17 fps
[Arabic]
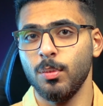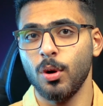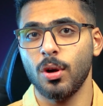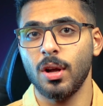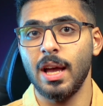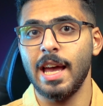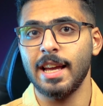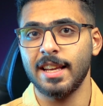
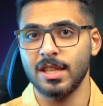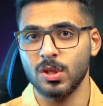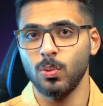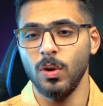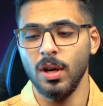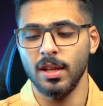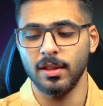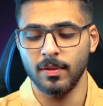انبوك
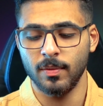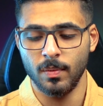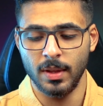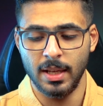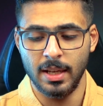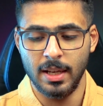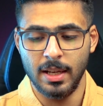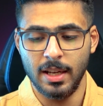اكس 1
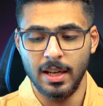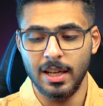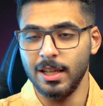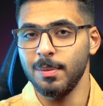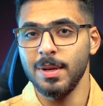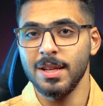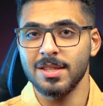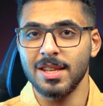
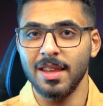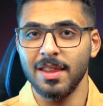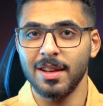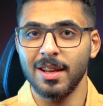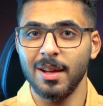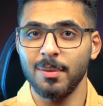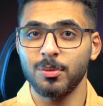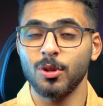اللي يميز
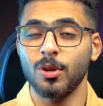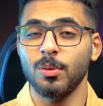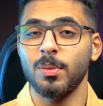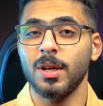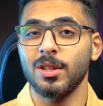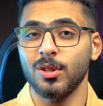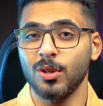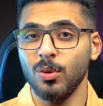هذا
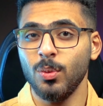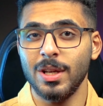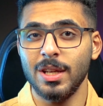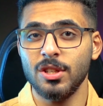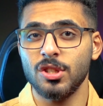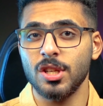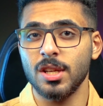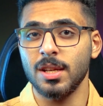اللابتوب انه هو
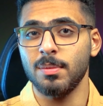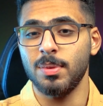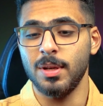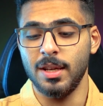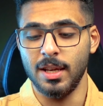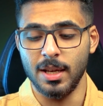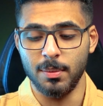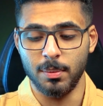يجي
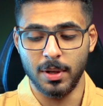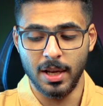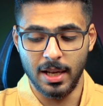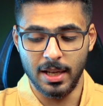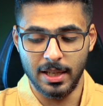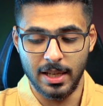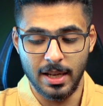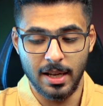
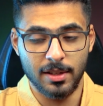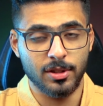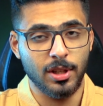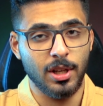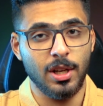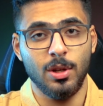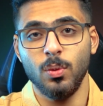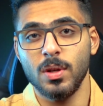
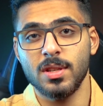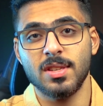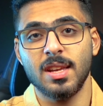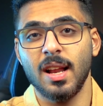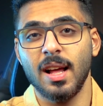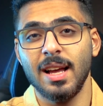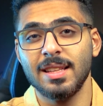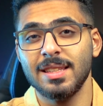بامكانيات حلوه
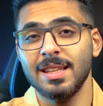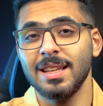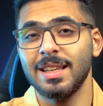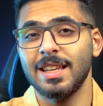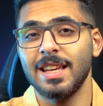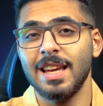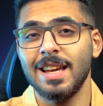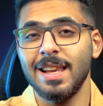صراحه
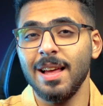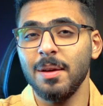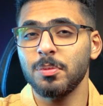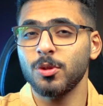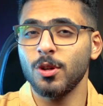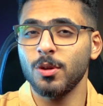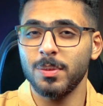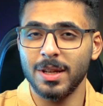
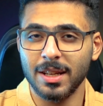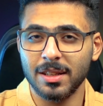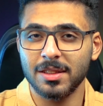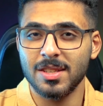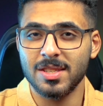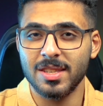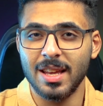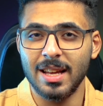كلابتوب
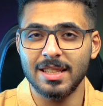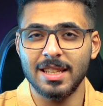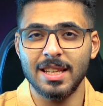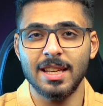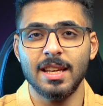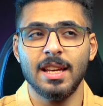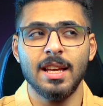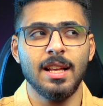
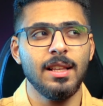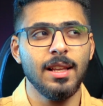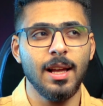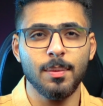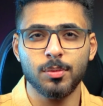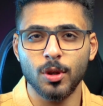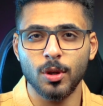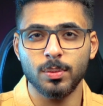اقتصادي،
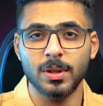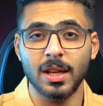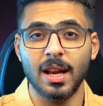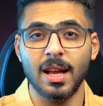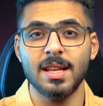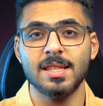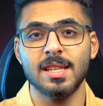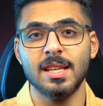لابتوب
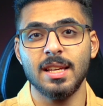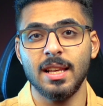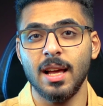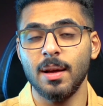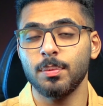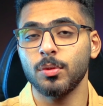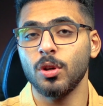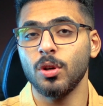دراسه،
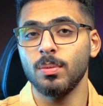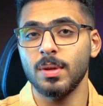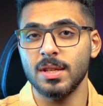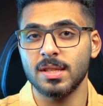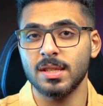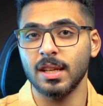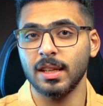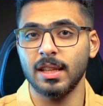
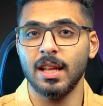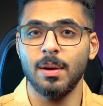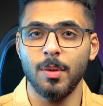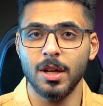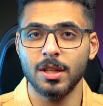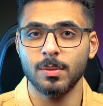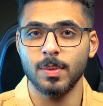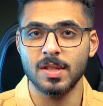لابتوب
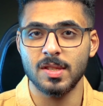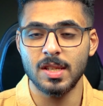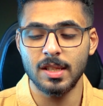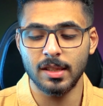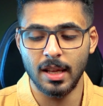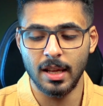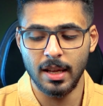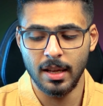استخدامات
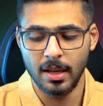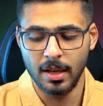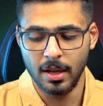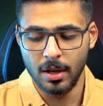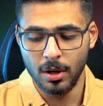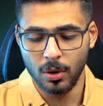بسيطه